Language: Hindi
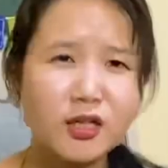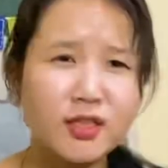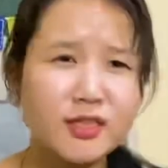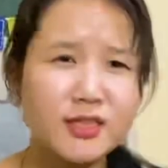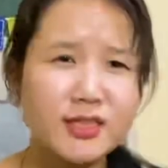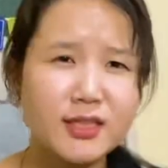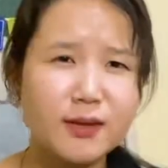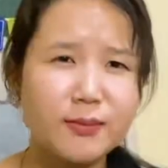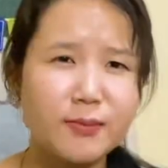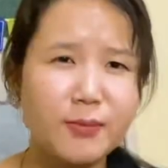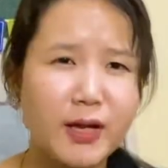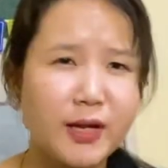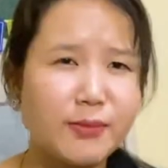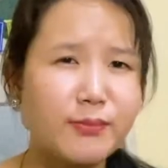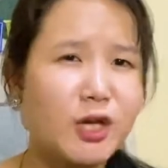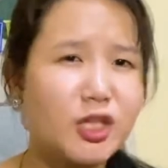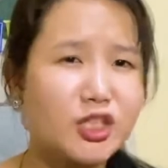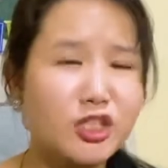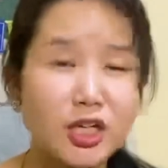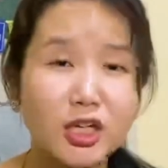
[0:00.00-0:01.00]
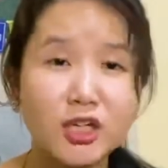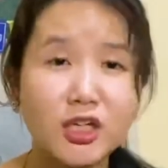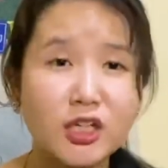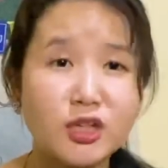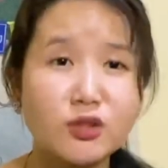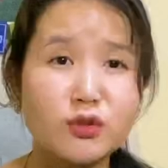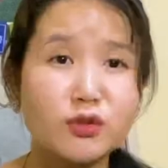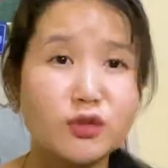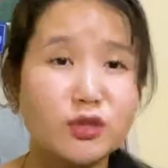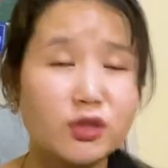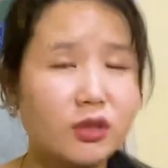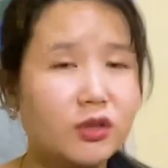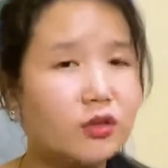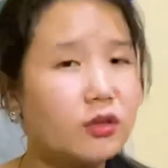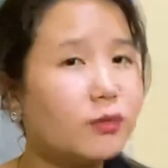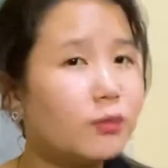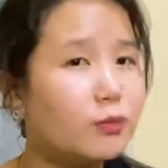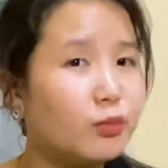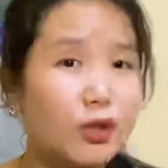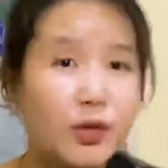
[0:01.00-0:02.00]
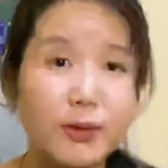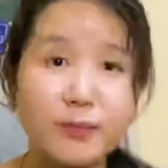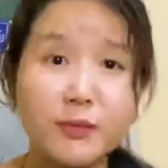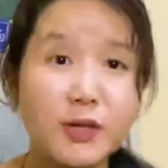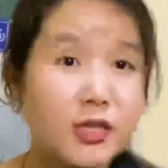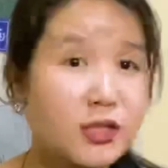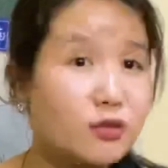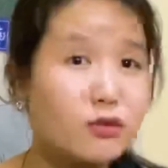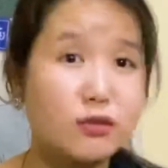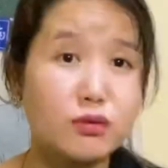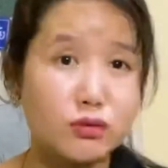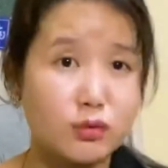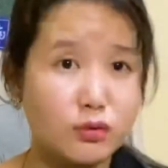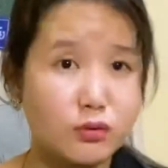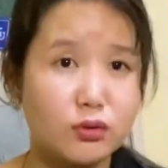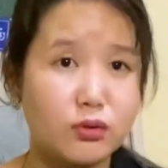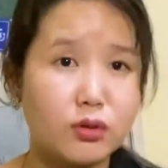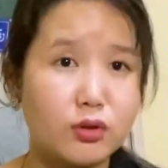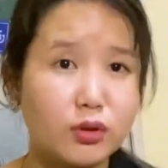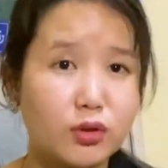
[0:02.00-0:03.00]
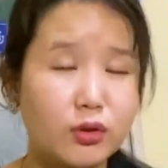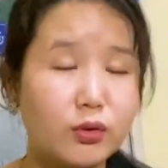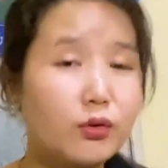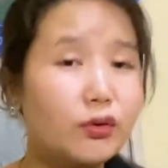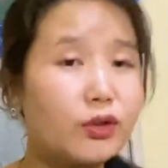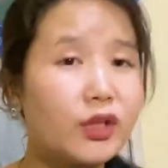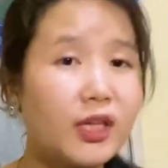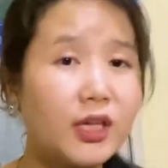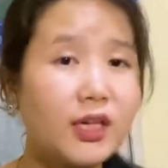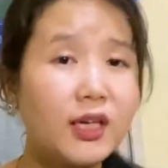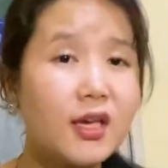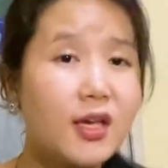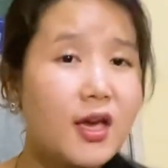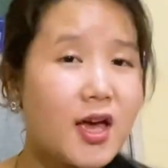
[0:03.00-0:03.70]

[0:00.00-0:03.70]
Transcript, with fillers: अगर किसी के बारे में अच्छा नहीं सोच सकते तो बुरा मत सोचो क्योंकि